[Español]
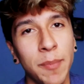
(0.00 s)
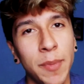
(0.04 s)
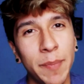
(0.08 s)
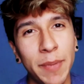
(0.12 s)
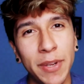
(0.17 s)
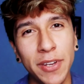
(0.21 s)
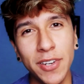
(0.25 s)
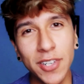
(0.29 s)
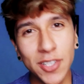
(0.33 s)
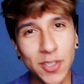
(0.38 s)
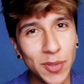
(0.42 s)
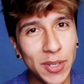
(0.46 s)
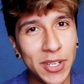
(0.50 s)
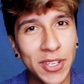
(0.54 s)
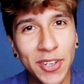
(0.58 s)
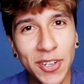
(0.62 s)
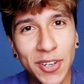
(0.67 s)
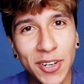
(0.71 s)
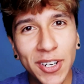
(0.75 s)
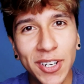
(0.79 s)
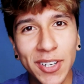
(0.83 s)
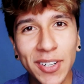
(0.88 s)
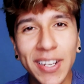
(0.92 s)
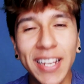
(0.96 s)
Mi mayor sueño
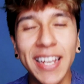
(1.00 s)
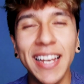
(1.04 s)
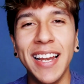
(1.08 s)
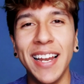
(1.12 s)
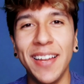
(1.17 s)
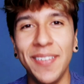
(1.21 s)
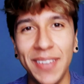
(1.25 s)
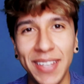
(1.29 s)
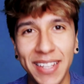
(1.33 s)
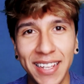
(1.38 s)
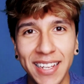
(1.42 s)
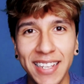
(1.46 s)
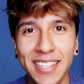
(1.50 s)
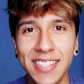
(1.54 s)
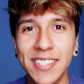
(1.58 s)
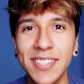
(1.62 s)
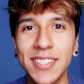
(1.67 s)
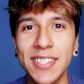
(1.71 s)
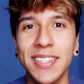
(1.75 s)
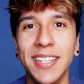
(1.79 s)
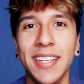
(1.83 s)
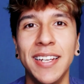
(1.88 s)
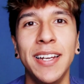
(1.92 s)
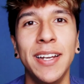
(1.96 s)
yo creo que en la vida
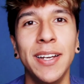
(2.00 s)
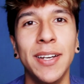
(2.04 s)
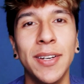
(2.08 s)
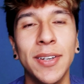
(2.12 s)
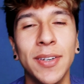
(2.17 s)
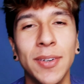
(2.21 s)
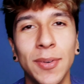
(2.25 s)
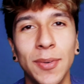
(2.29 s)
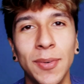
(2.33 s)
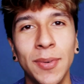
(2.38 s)
es tener